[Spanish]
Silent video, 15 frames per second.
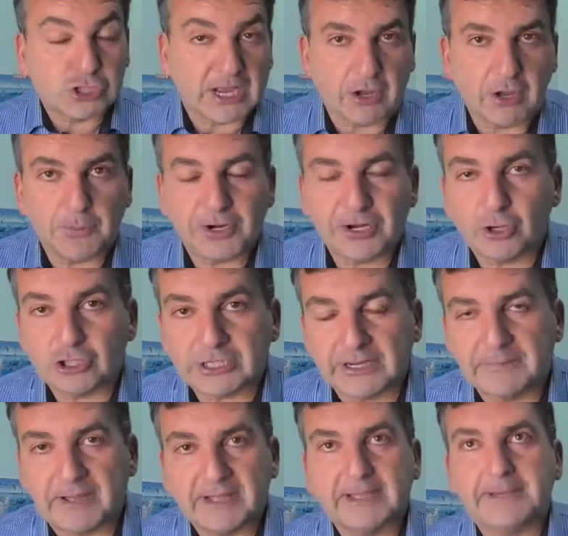os acabo de poner otra
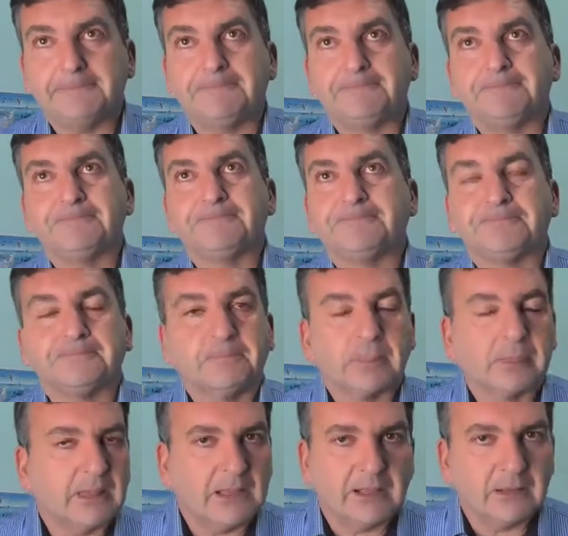imagen.
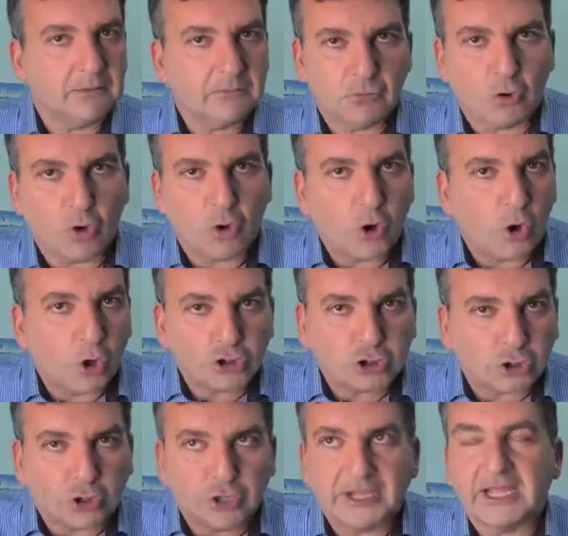
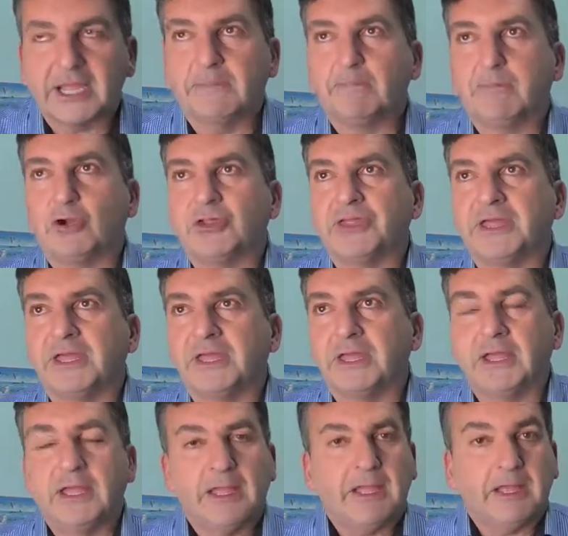Otro ejemplo
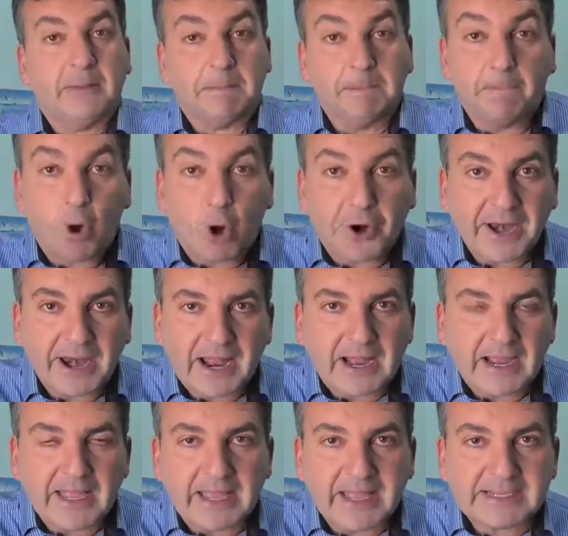de
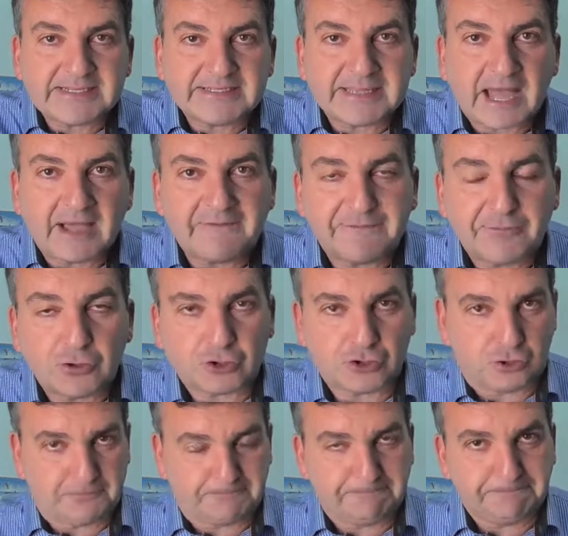borra esta
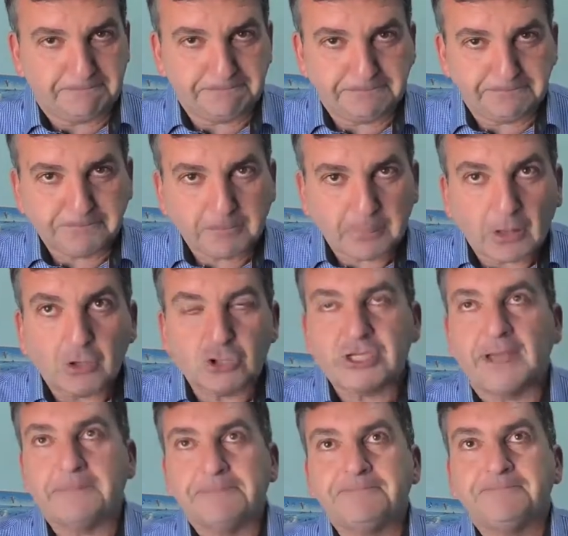foto. O
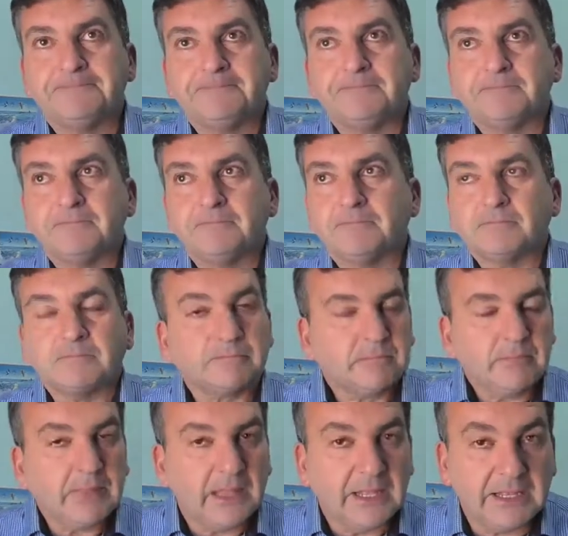sea,
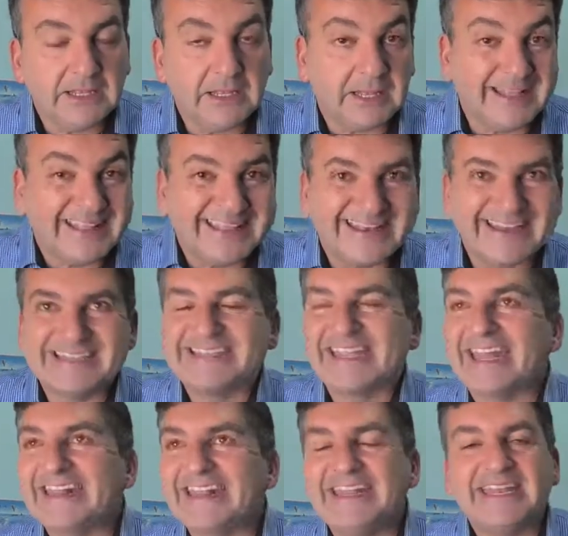y, diréis,
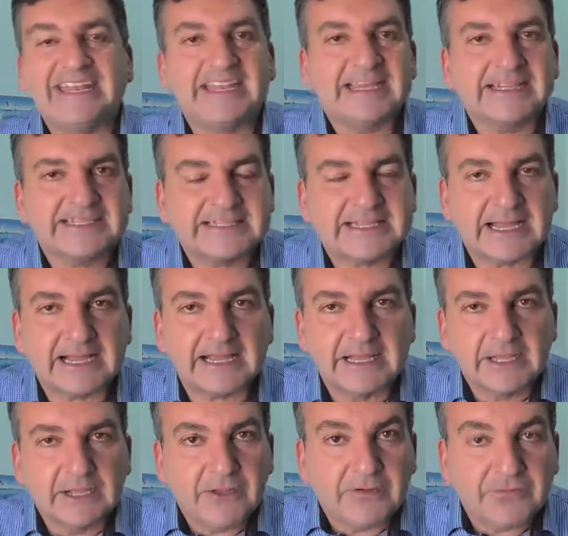¿qué tiene
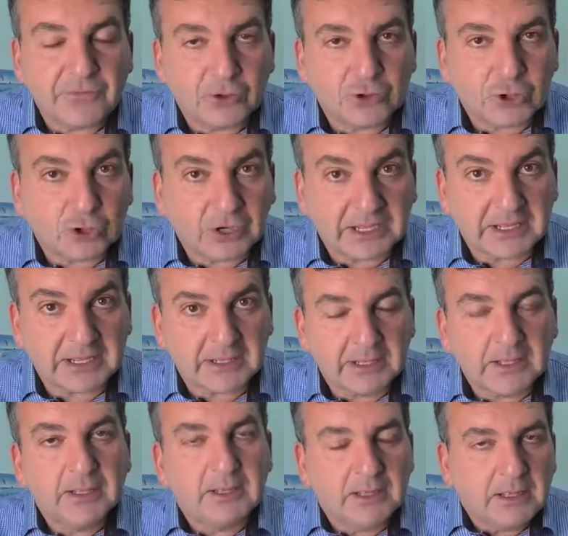esta foto
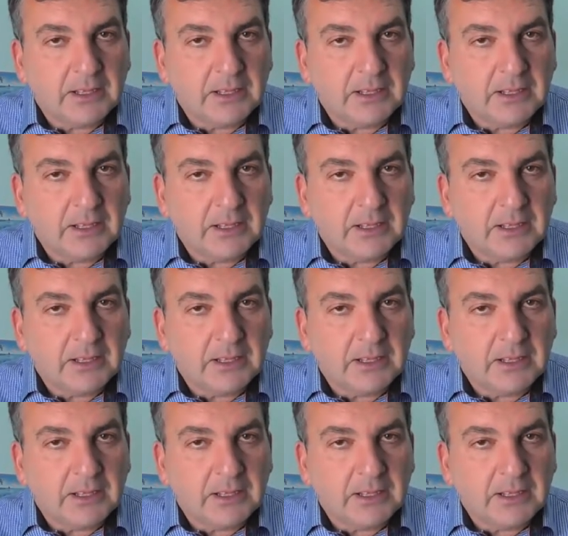que...?